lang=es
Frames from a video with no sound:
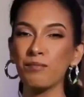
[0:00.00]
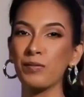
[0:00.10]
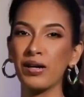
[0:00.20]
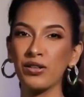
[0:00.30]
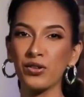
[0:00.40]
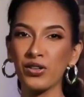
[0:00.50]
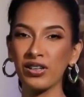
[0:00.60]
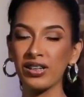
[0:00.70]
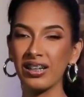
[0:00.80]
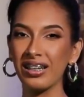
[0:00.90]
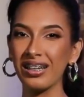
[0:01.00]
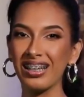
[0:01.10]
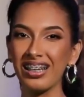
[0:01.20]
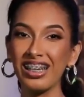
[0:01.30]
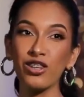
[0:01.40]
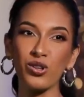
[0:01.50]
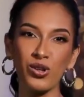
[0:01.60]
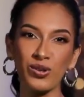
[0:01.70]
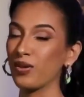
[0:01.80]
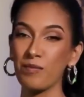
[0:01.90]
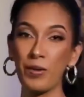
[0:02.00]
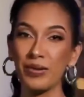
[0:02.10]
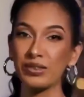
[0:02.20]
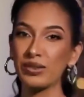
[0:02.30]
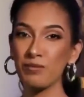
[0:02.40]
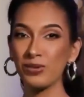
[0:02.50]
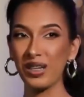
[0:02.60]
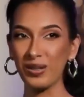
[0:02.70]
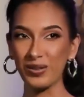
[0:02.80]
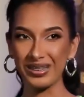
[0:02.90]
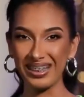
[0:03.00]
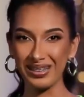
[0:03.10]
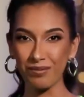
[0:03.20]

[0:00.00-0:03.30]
mi mayor ídolo. Me apasionan muchas cosas,